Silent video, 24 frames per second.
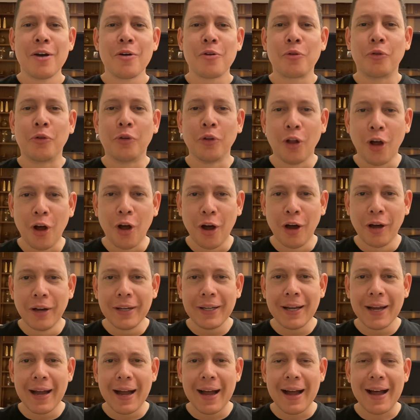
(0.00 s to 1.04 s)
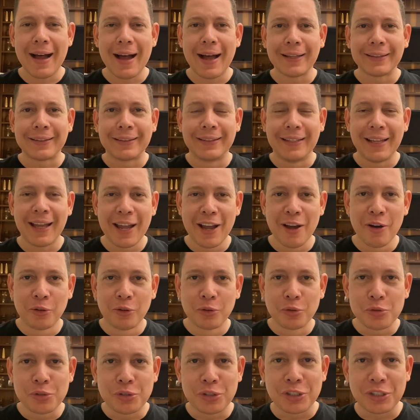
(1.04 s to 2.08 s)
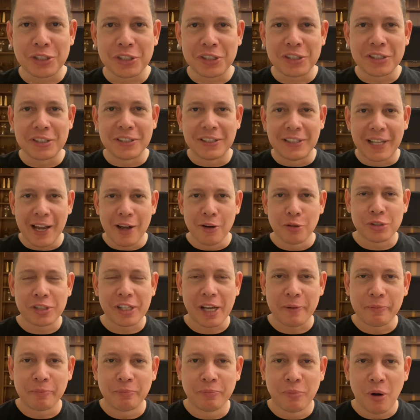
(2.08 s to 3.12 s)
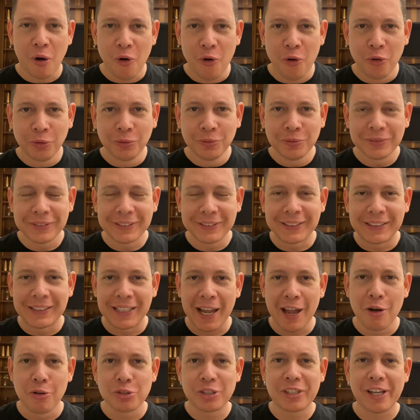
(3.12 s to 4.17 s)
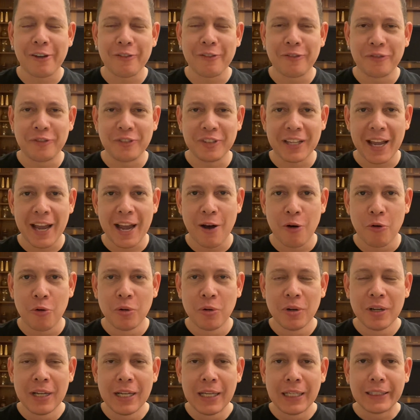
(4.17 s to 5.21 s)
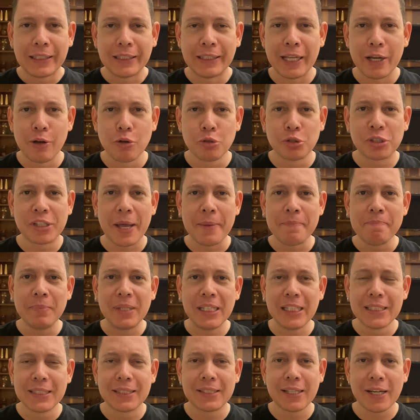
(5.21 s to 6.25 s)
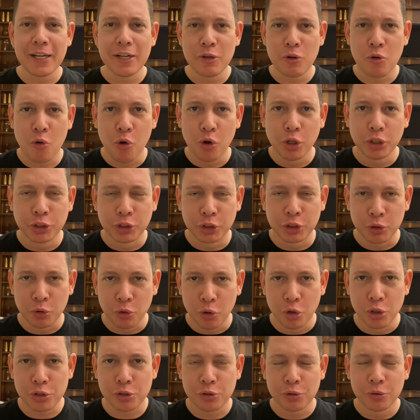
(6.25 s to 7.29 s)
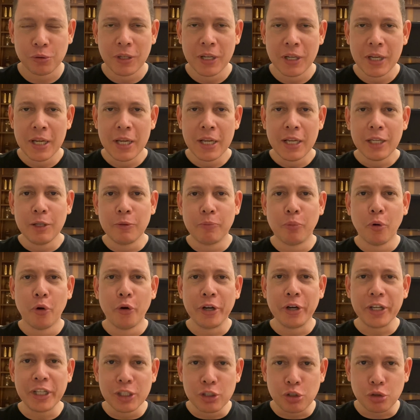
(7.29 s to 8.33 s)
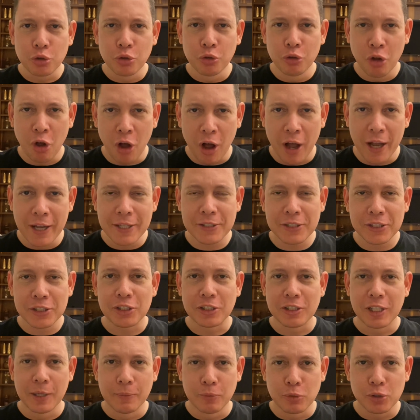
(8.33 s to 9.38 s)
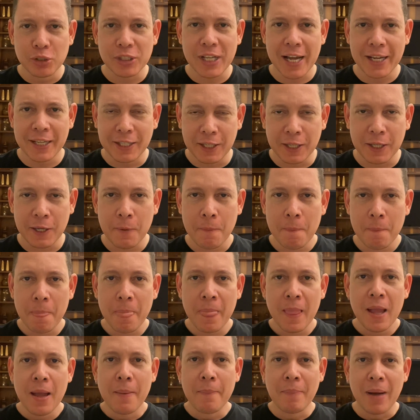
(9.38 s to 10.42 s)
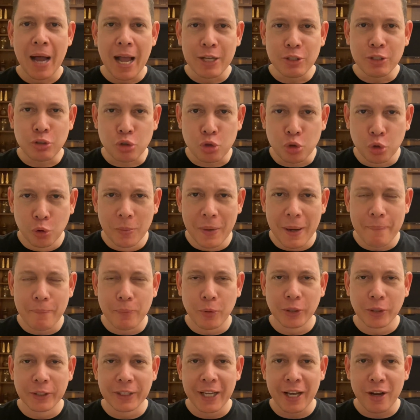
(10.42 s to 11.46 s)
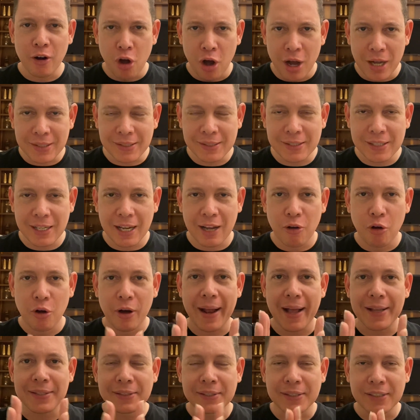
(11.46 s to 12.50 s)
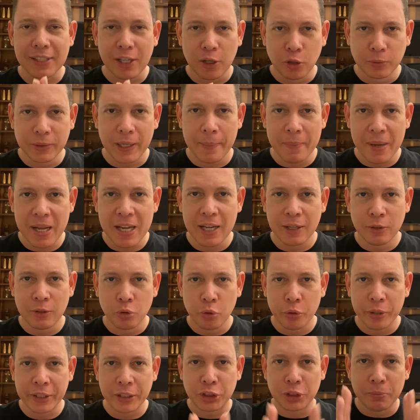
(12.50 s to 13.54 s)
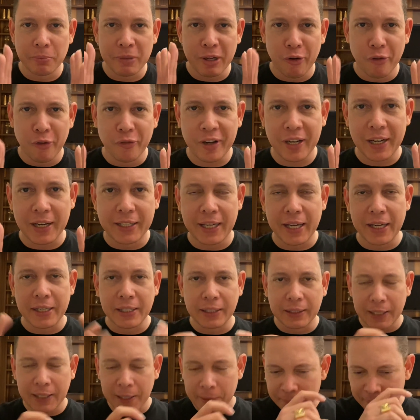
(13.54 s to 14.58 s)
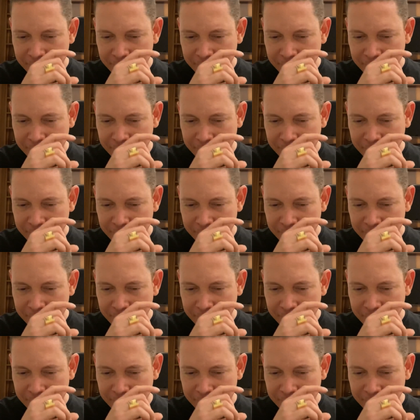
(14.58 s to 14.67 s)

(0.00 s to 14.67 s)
Glória a Deus! Deus é bom, Deus é fiel, Deus é misericordioso e por isso nós estamos aqui. Mais uma poderosa oração da meia-noite. Minha ovelha querida,